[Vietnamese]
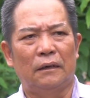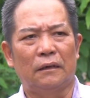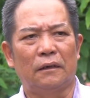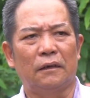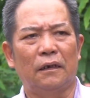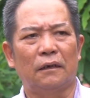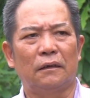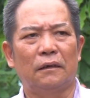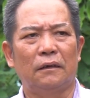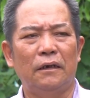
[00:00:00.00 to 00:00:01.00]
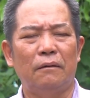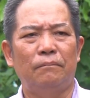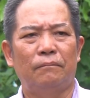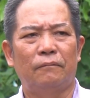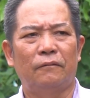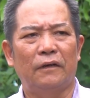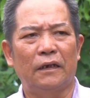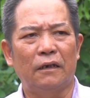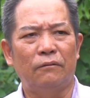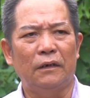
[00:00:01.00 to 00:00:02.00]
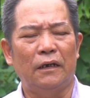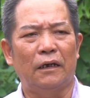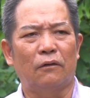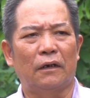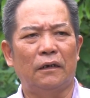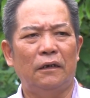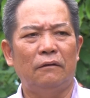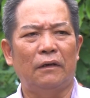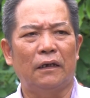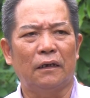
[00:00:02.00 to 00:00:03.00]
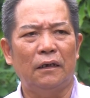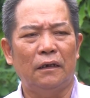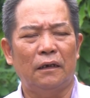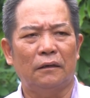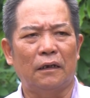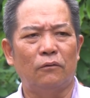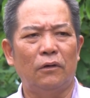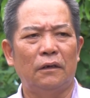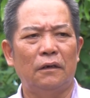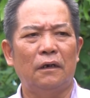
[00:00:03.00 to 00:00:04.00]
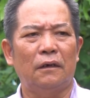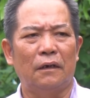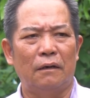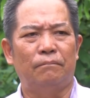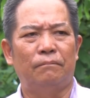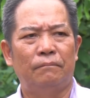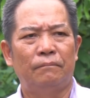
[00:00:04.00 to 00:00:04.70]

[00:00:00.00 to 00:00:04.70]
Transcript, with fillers: là thực hiện nghiêm về cái vấn đề quản lý về cái tài nguyên nước ngầm.